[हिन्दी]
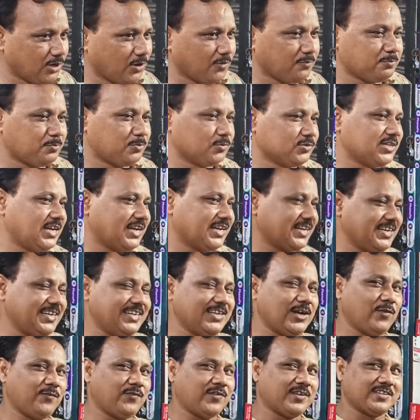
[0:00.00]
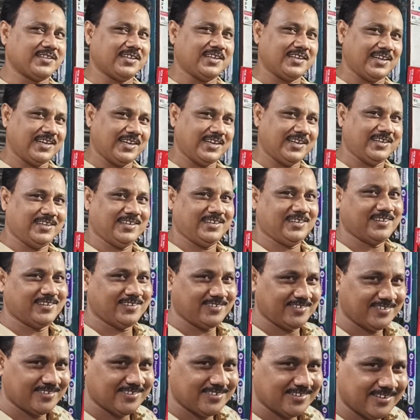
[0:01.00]
अभी आप पूजा के लिए ऑफर दे रहे
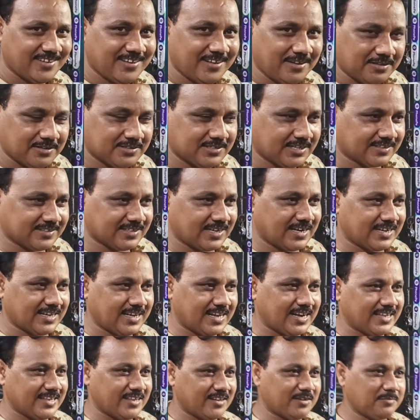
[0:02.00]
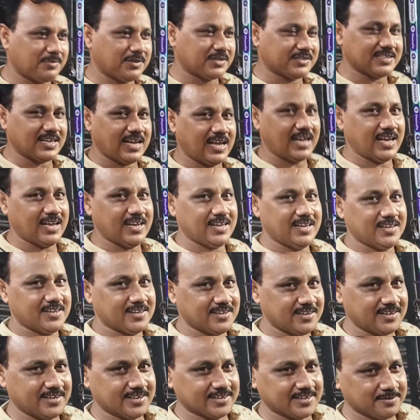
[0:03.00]
हैं सत्रह अठारह हजार में बिकता है
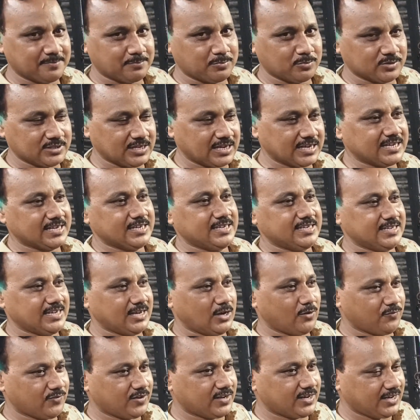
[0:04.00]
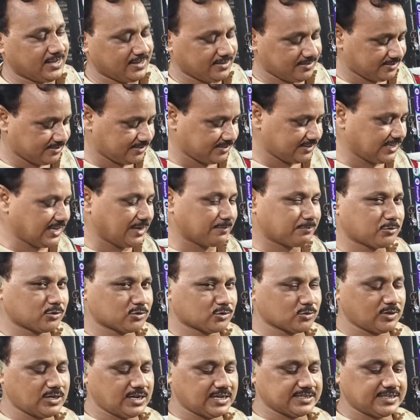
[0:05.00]
लेकिन पूजा के लिए ऑफर है ये
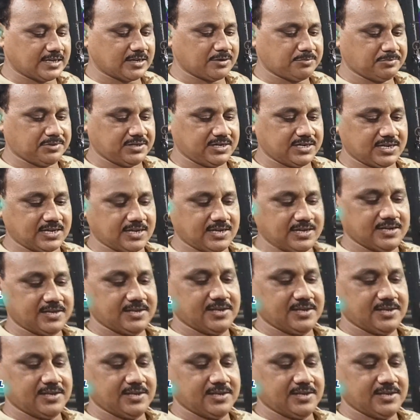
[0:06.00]
आपको सोलह हजार में मिलेगा